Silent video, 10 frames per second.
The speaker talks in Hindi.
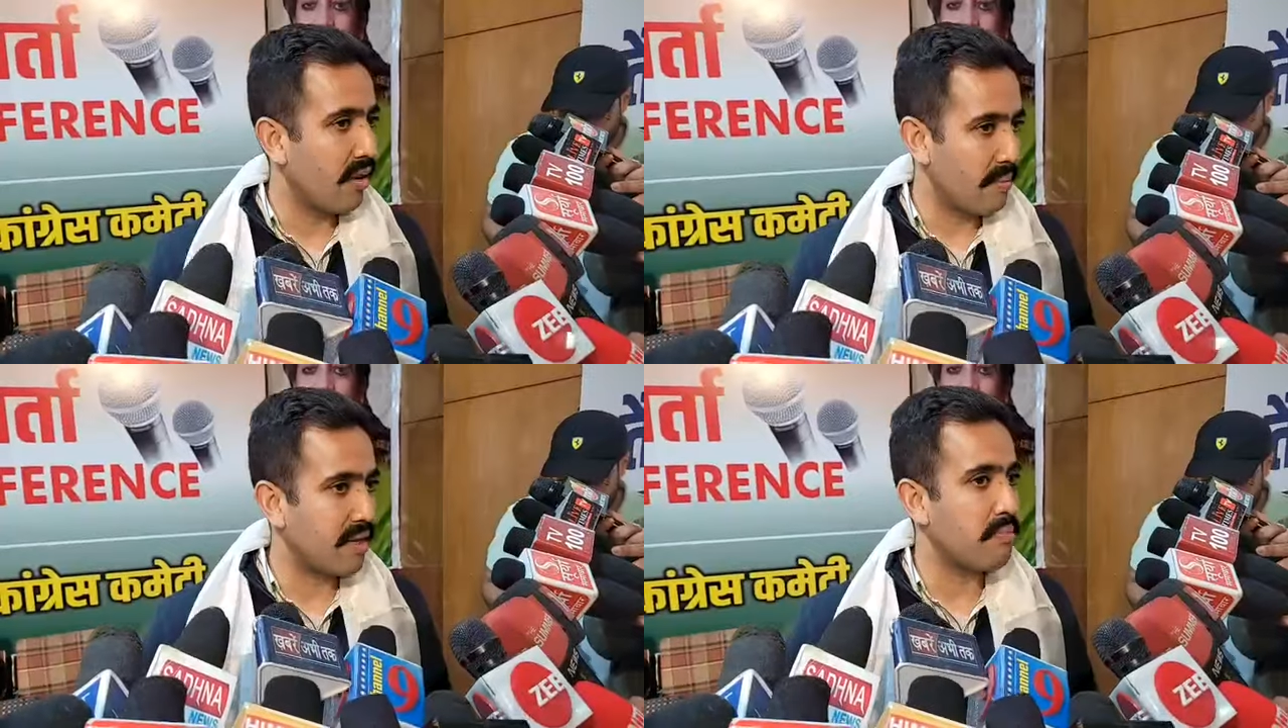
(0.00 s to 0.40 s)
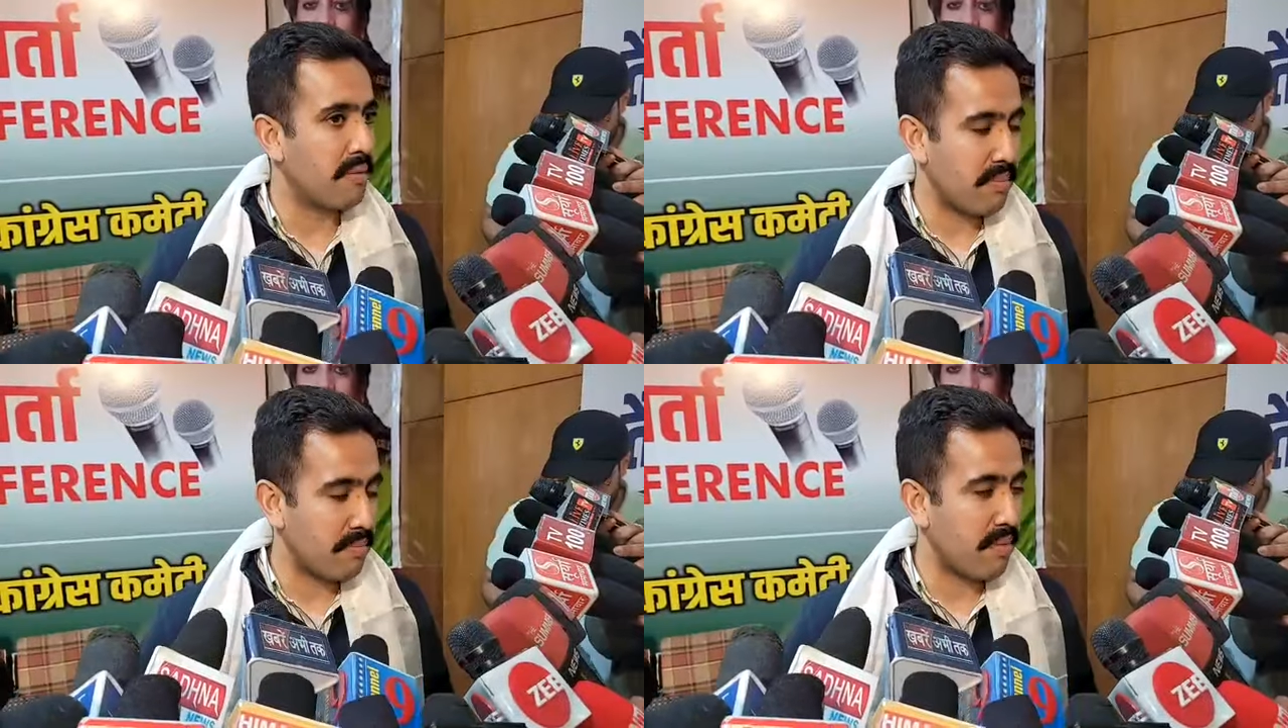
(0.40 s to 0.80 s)
मैं
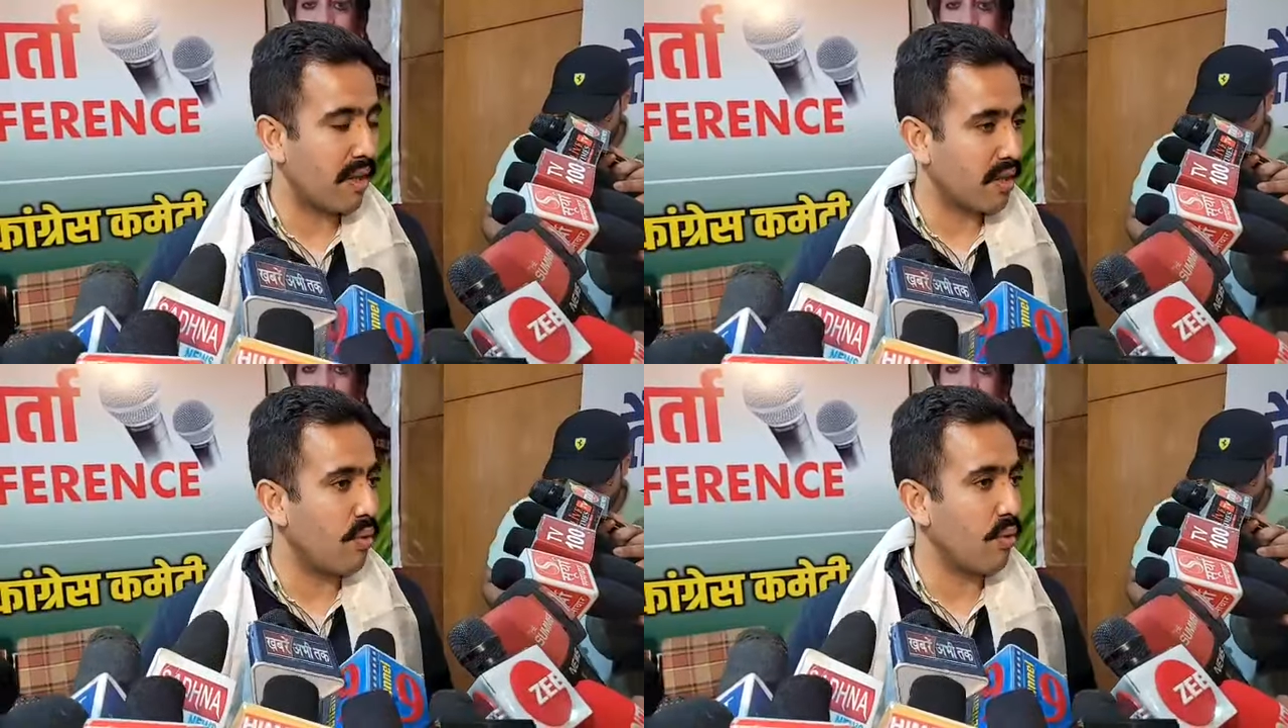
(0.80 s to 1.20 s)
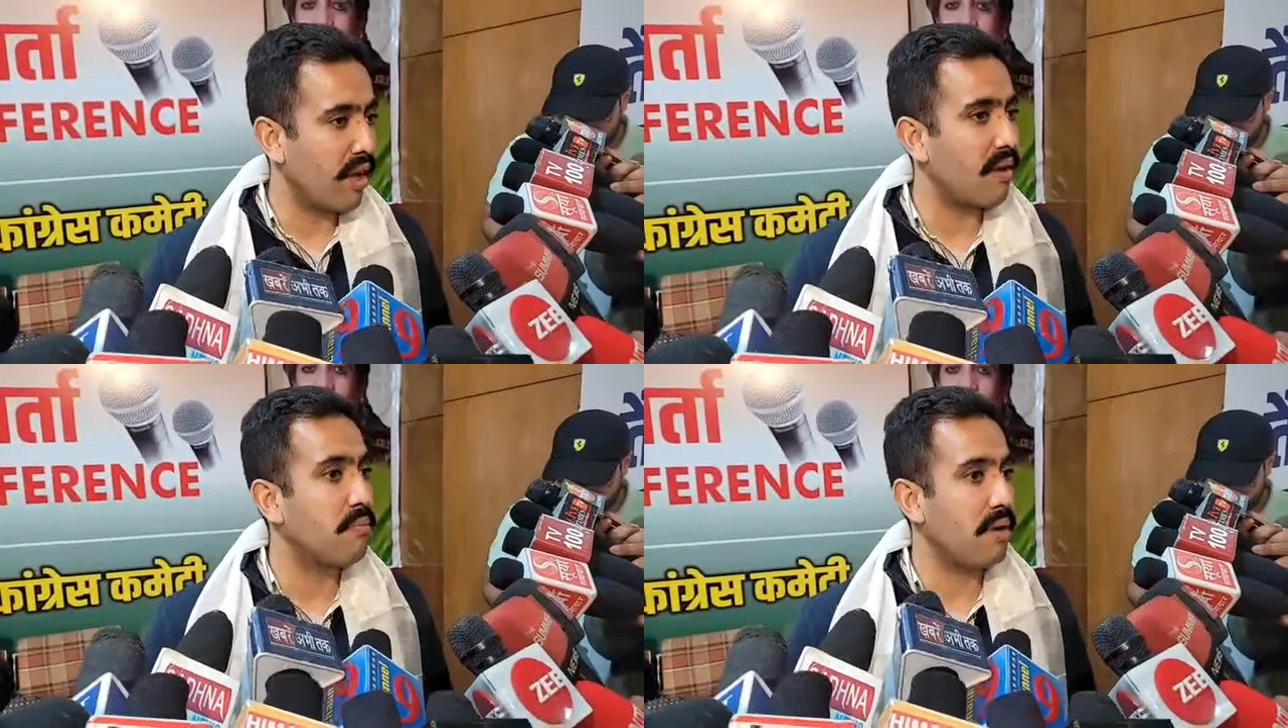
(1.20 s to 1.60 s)
मैं मानता हूं
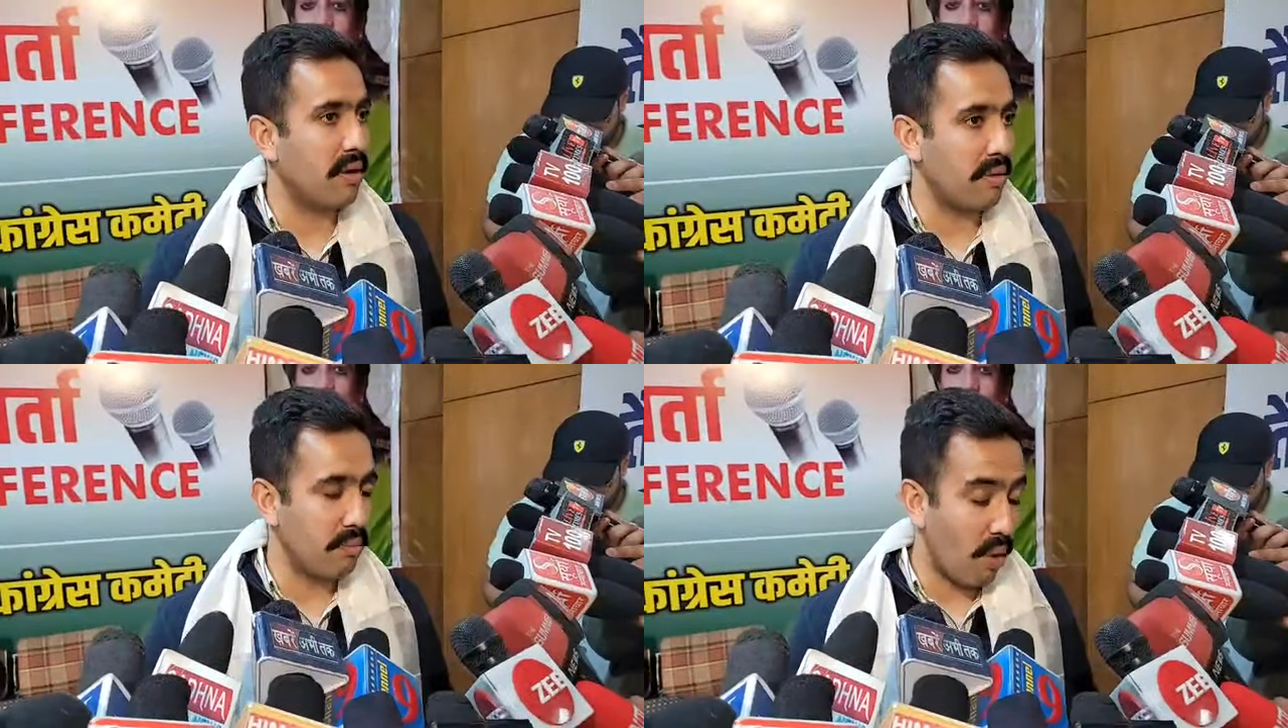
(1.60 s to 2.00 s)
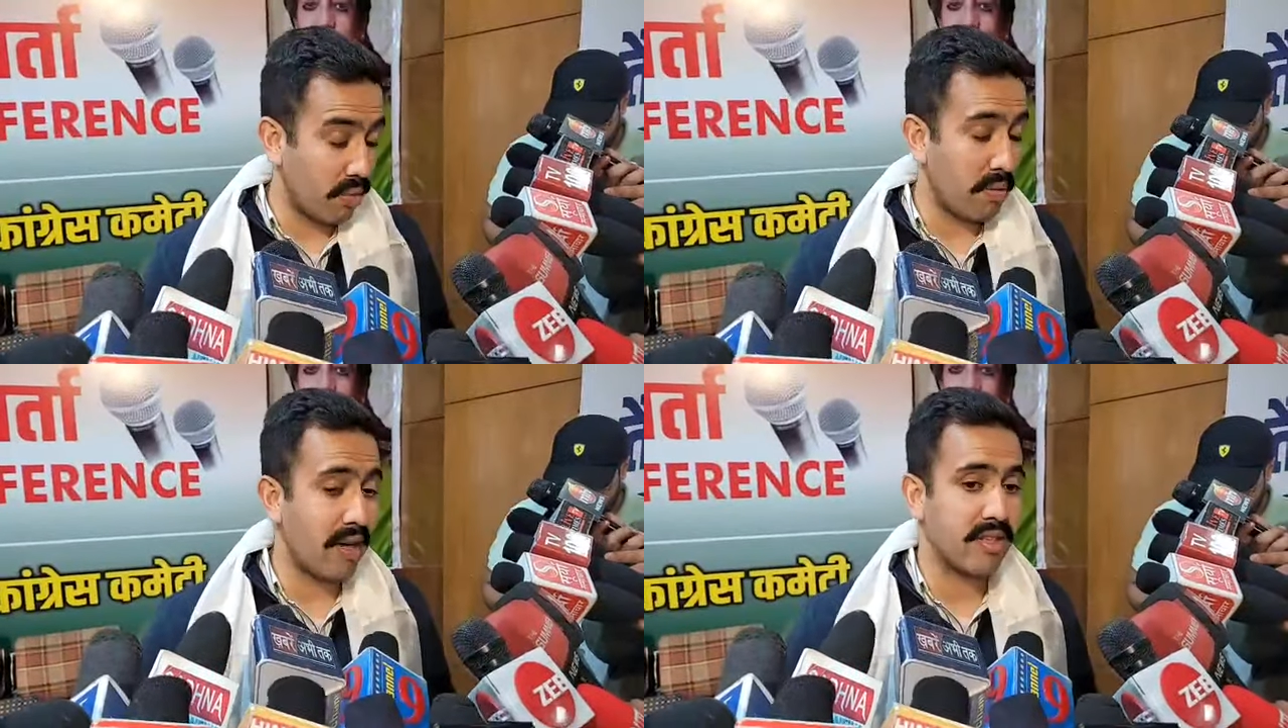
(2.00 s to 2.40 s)
कि एक बहुत बड़ा